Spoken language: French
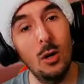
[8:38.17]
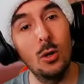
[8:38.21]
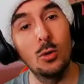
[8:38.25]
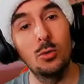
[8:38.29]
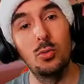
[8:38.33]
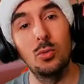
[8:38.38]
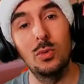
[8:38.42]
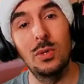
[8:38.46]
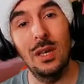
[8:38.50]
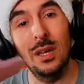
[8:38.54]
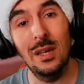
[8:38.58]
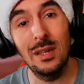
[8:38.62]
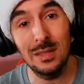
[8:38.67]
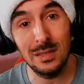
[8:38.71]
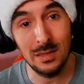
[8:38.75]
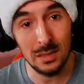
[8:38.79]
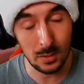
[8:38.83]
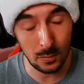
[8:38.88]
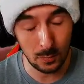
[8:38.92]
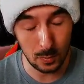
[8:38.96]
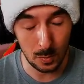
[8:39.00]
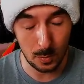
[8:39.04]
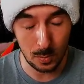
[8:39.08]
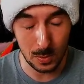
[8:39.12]
en tout cas,
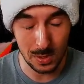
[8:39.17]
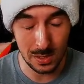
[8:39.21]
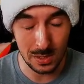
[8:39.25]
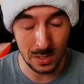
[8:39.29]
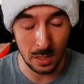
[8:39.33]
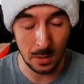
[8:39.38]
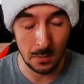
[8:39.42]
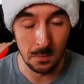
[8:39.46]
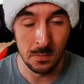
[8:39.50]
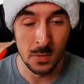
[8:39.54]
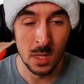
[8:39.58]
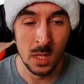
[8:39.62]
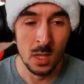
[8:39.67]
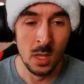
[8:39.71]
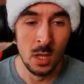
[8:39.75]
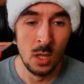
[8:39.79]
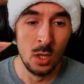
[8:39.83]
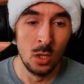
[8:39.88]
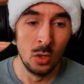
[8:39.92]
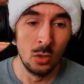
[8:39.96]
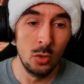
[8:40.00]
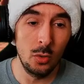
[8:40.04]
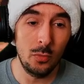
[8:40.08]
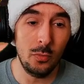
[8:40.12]
ça fait plaisir.
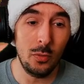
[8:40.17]
Donc